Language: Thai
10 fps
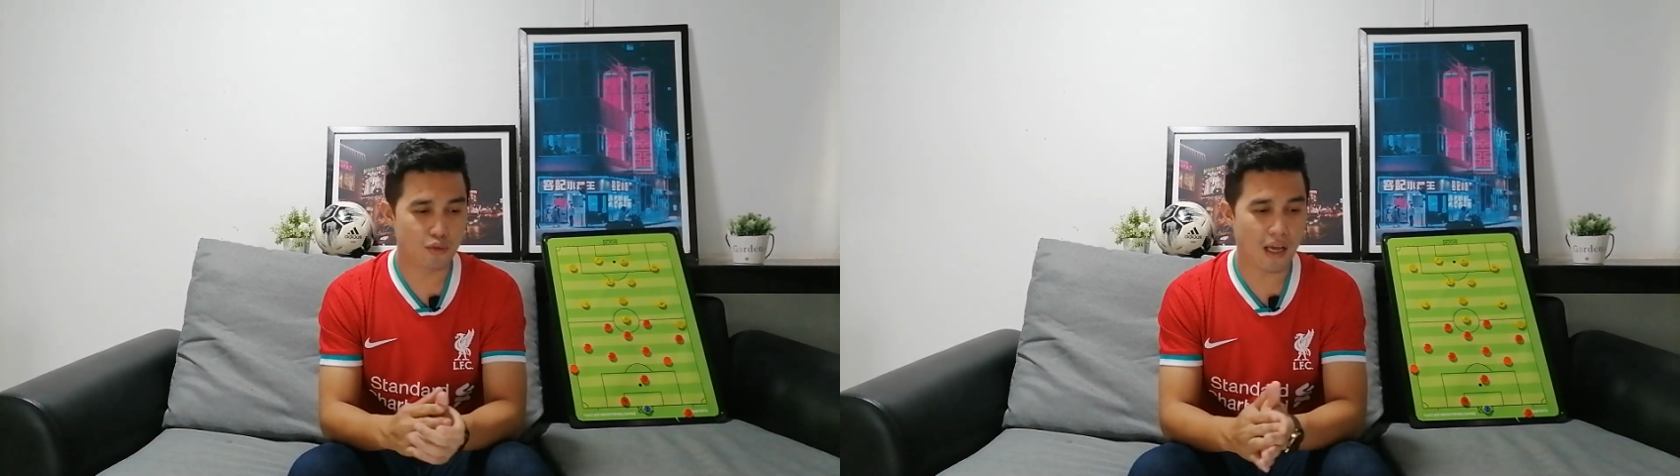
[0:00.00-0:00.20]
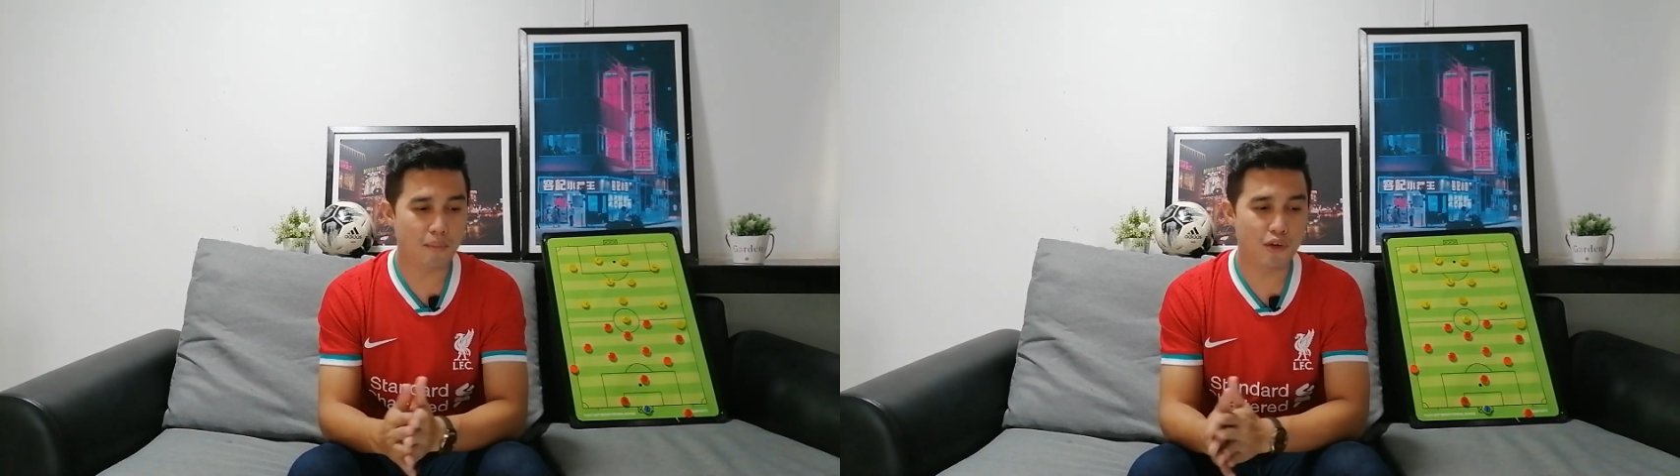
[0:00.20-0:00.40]

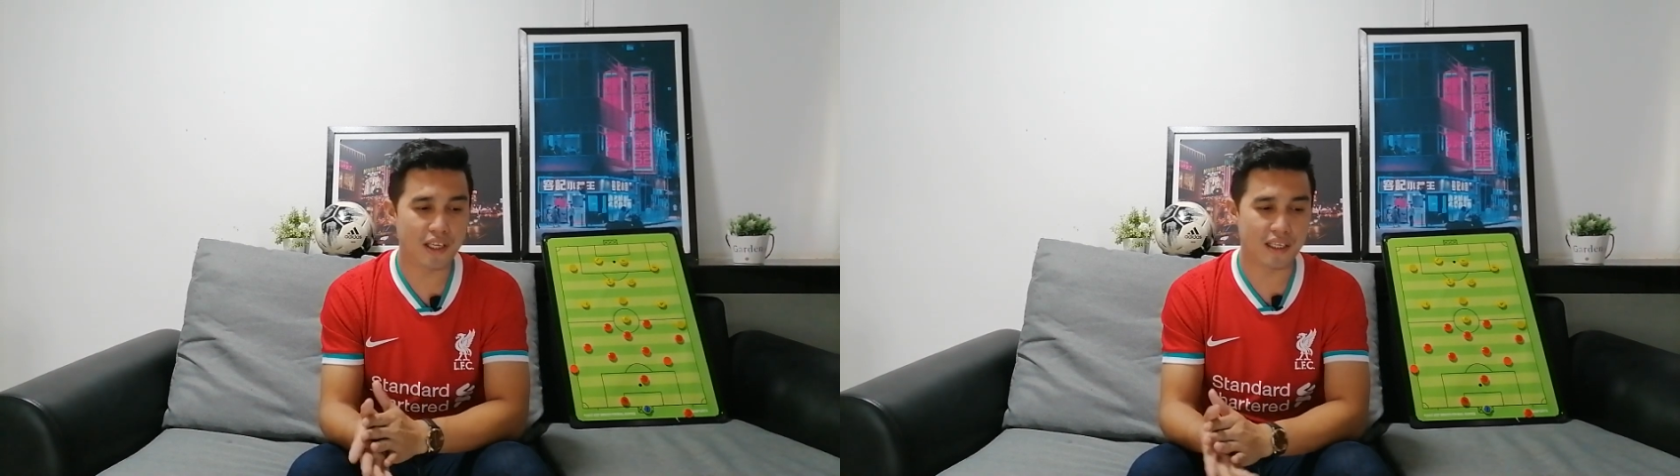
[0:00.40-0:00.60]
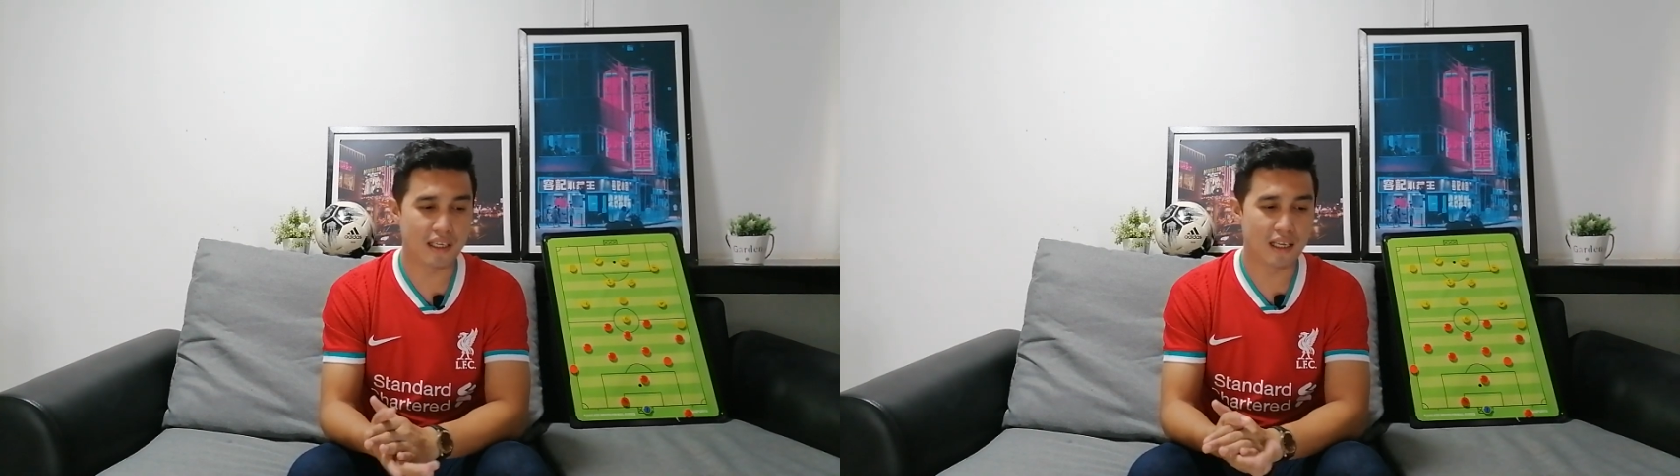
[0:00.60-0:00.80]
ลูก้าโม
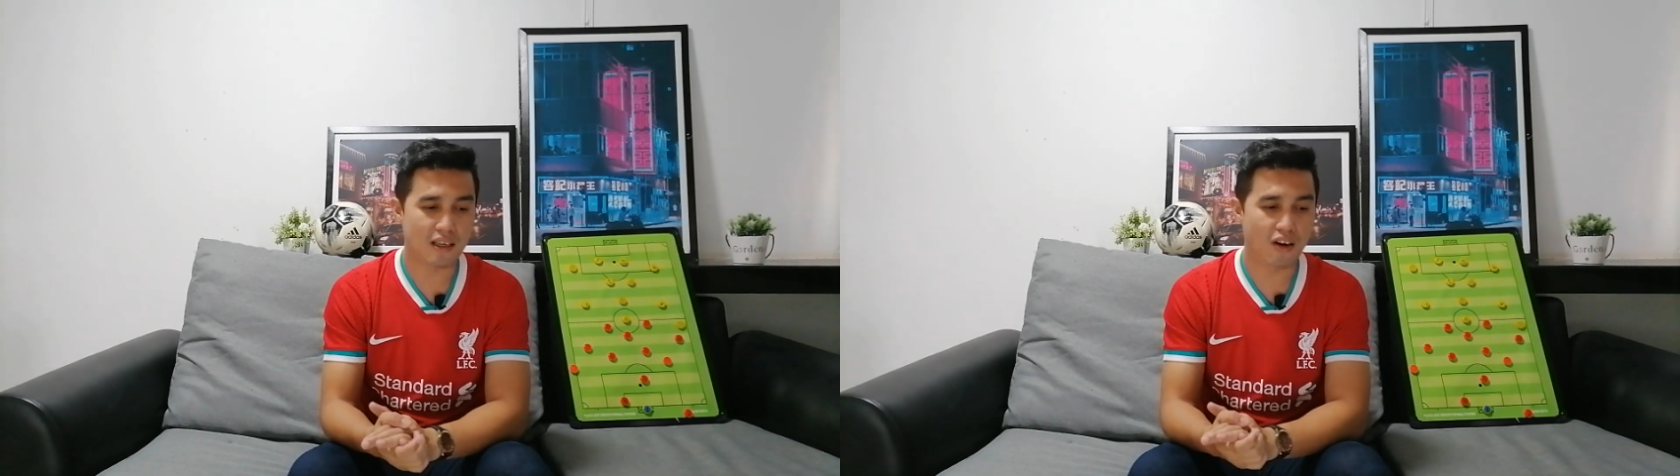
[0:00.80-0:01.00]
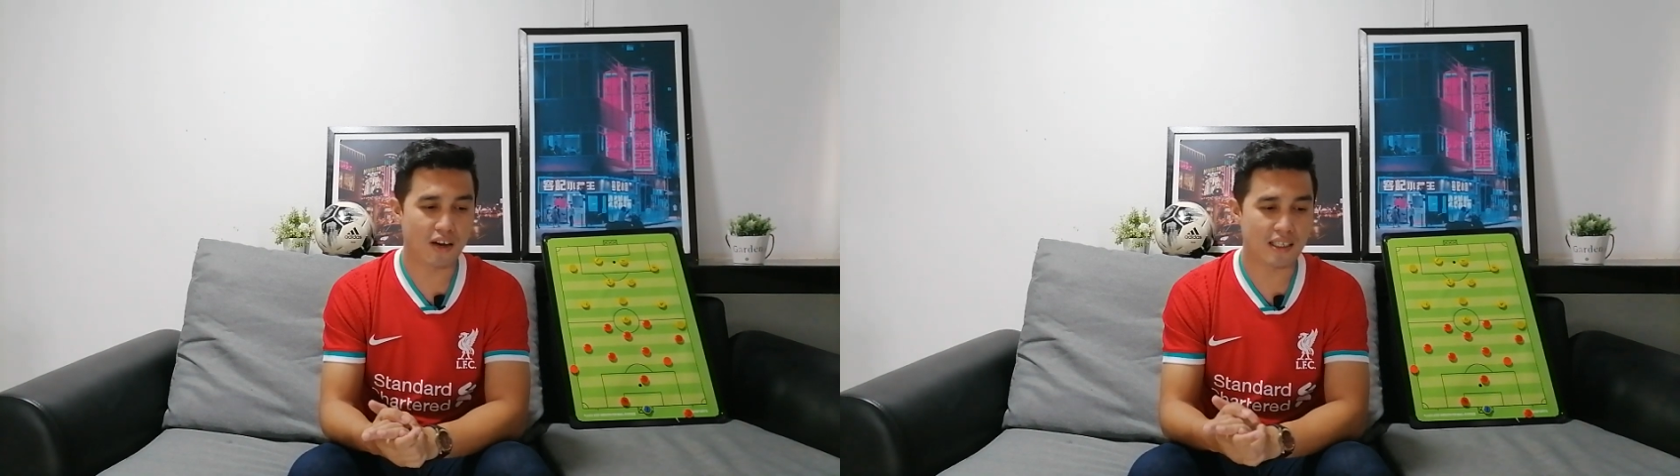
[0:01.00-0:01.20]
ดิตและ
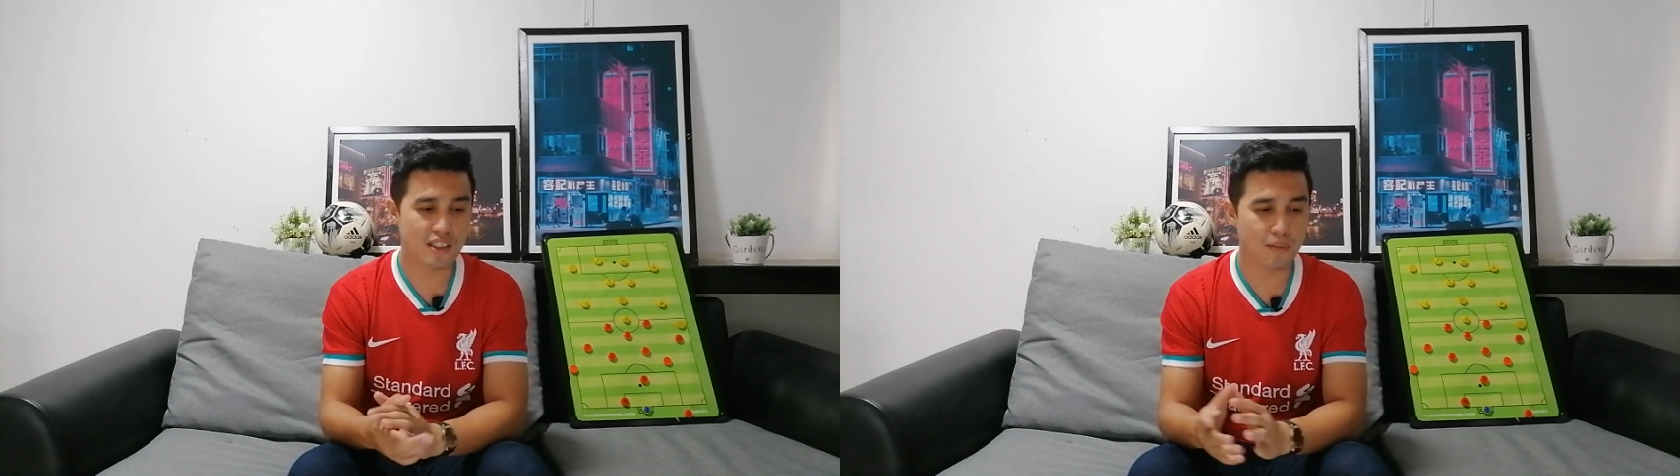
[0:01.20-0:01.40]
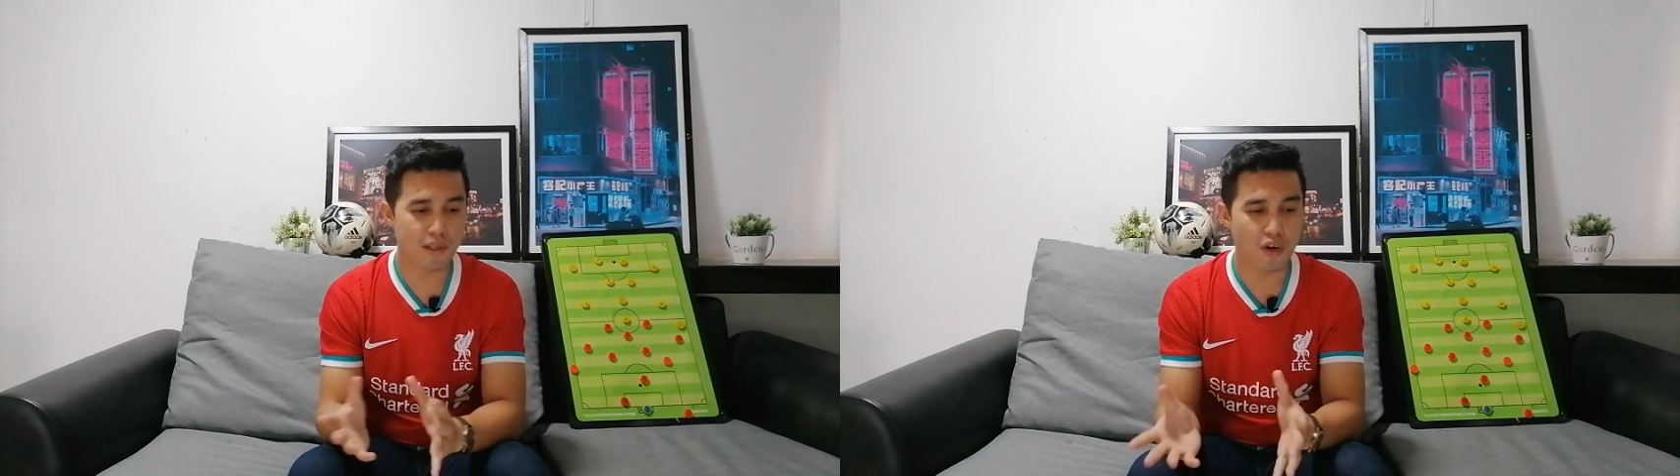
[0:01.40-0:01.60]
ก็คา
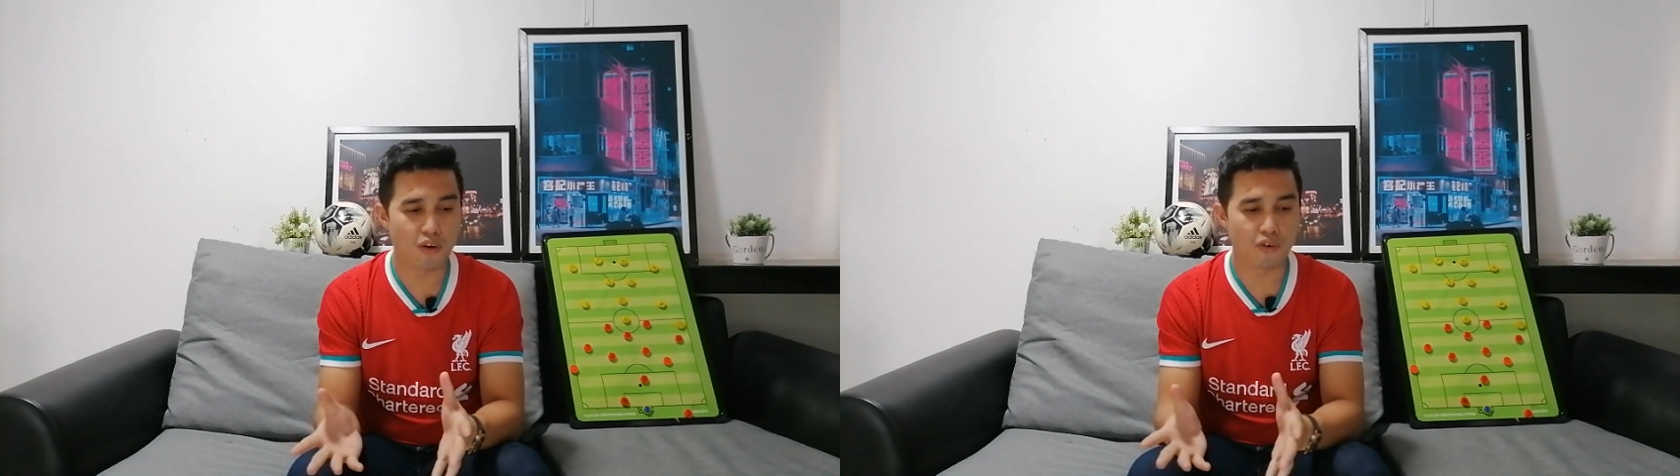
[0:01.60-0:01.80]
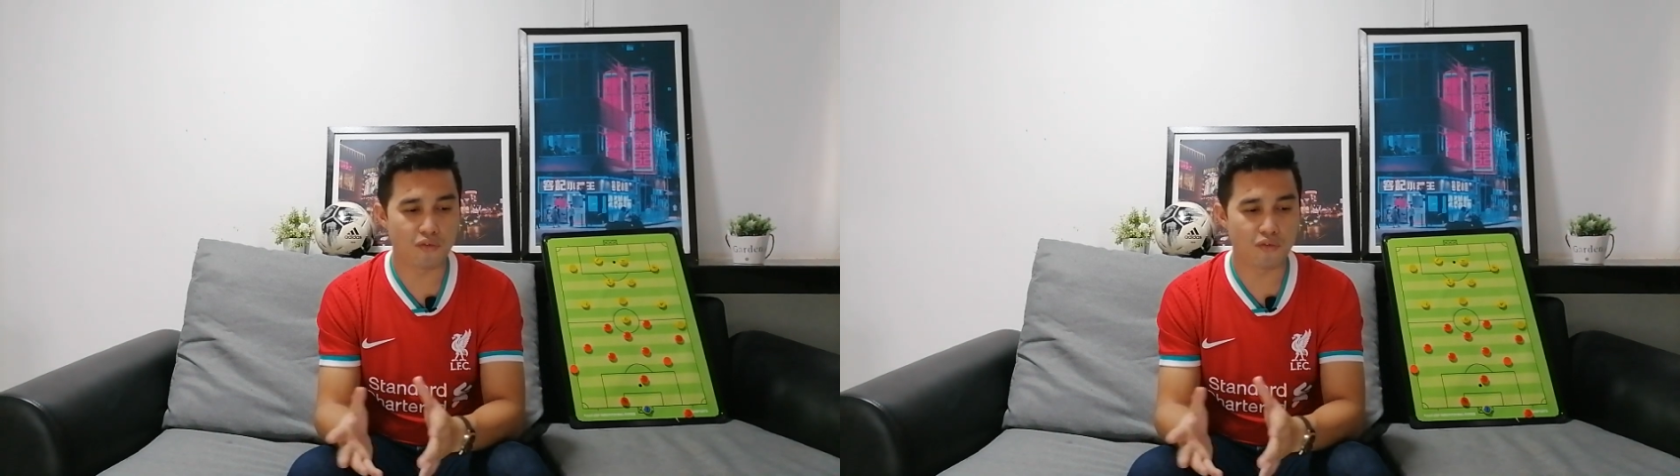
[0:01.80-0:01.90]
เซมิโร่